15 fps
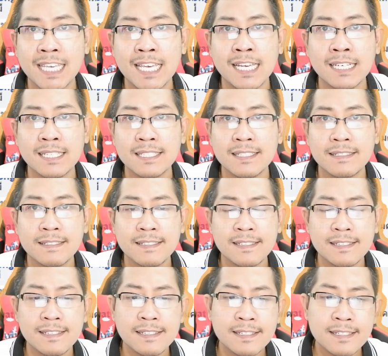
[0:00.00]
จริง
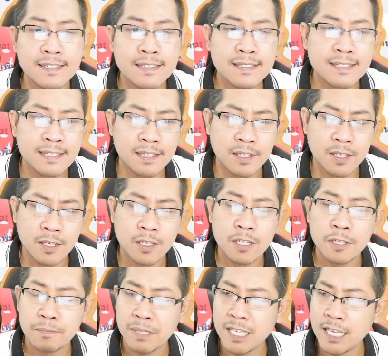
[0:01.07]
แล้วก็
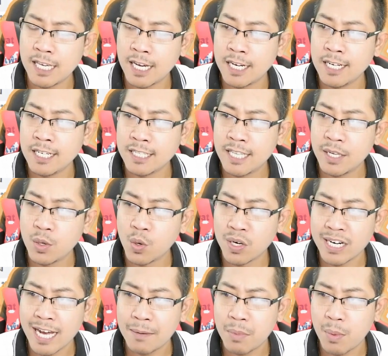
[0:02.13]
มีอีกอันนึงที่โด่
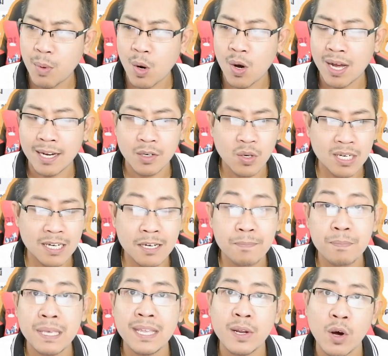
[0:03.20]
งดังพอๆกันก็คือ
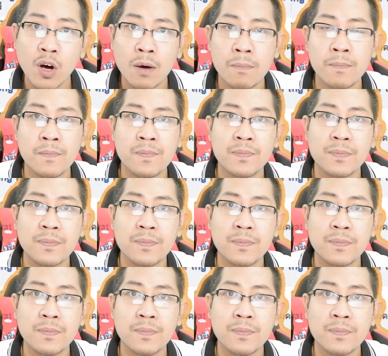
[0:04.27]
พี่ดอม